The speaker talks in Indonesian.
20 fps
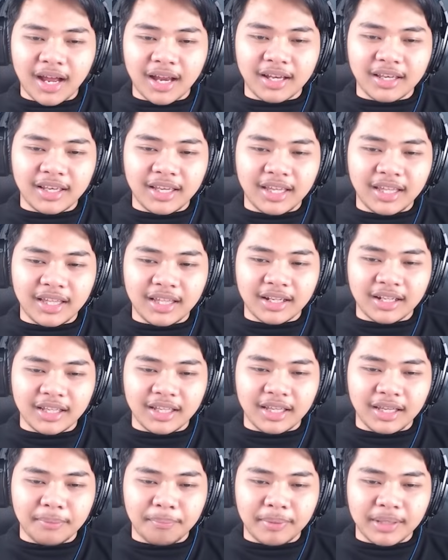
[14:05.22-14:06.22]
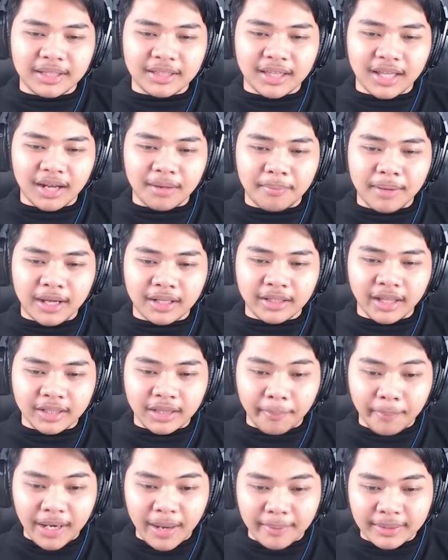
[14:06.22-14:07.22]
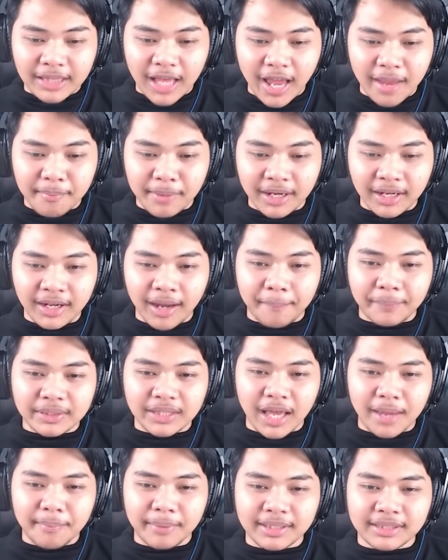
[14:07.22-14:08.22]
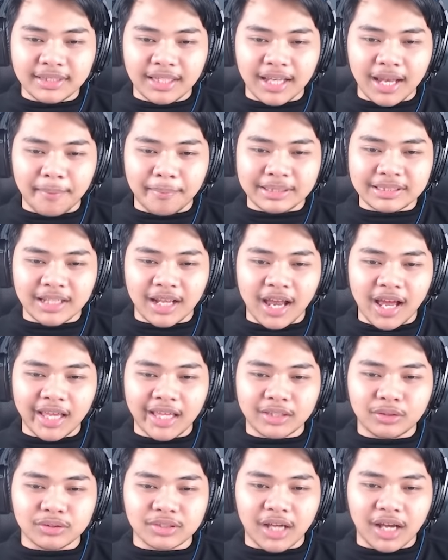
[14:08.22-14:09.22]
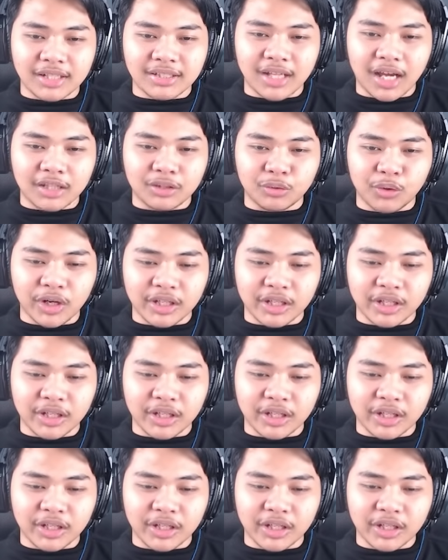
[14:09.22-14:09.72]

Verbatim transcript: diri, pintar banget. Eh, tapi dapat diamond, dapat diamond tidak masalah, itu sangat-sangat worth